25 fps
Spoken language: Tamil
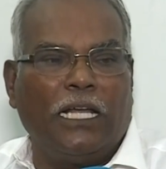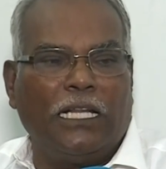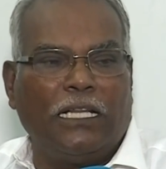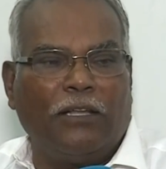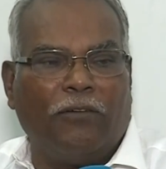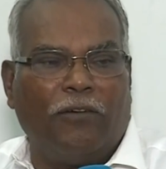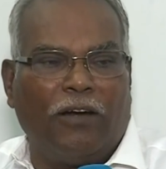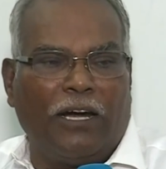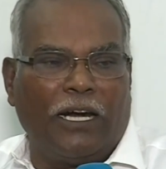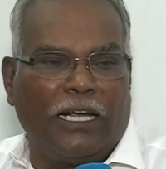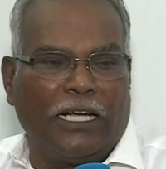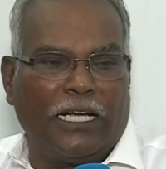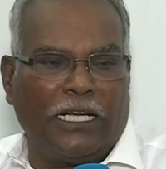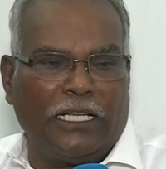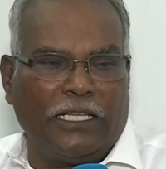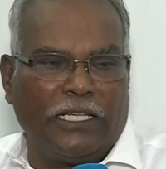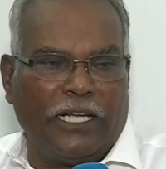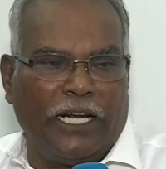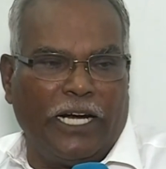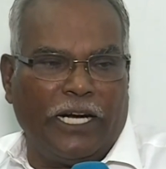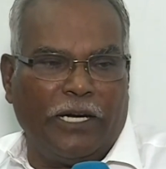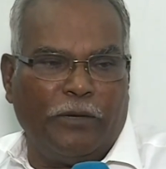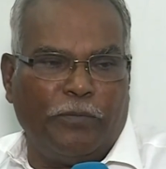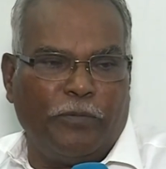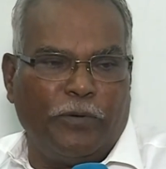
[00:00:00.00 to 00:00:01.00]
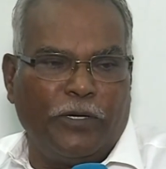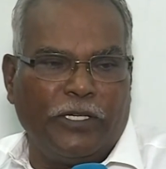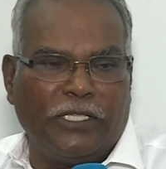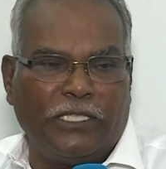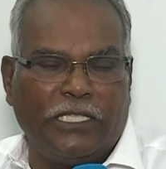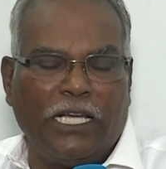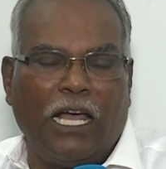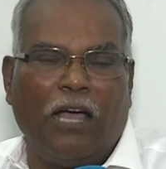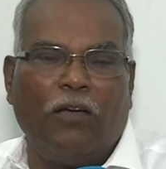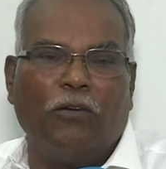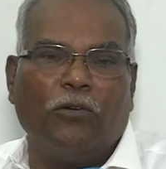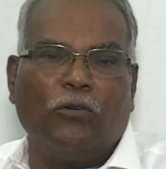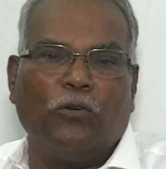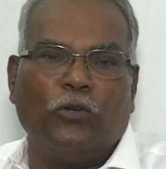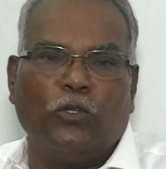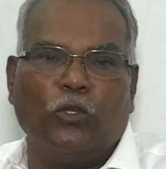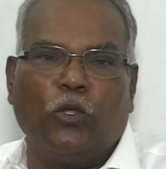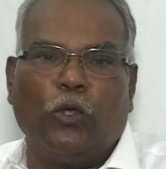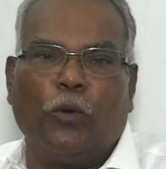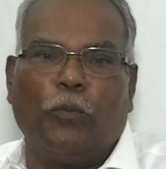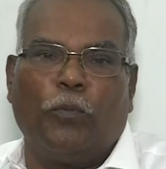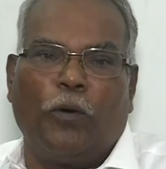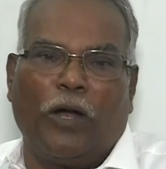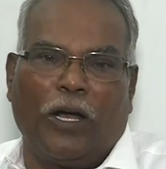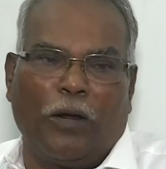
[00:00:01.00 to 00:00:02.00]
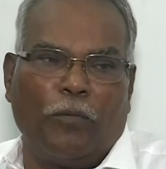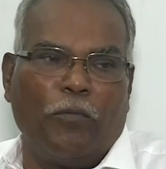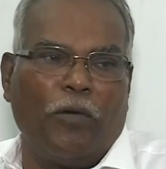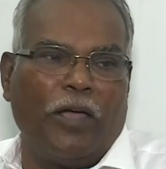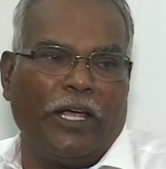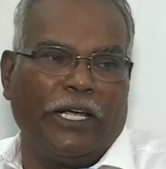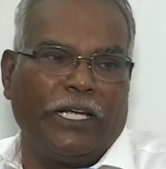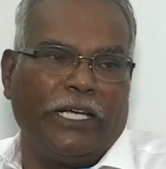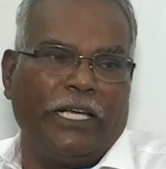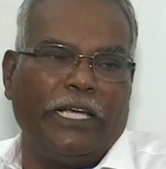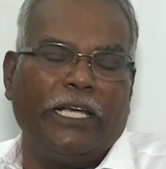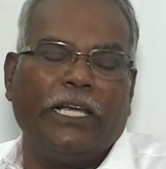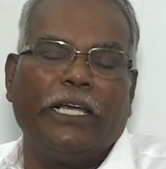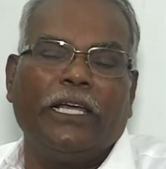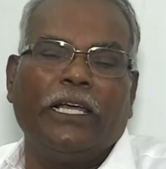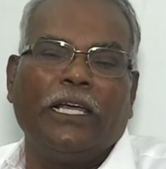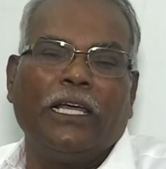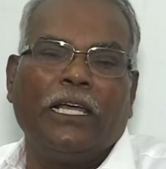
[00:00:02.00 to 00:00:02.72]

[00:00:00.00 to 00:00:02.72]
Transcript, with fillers: அந்த வழக்கை தேடி பிடிச்சி அவங்க வந்து ஒரு படமாக்கி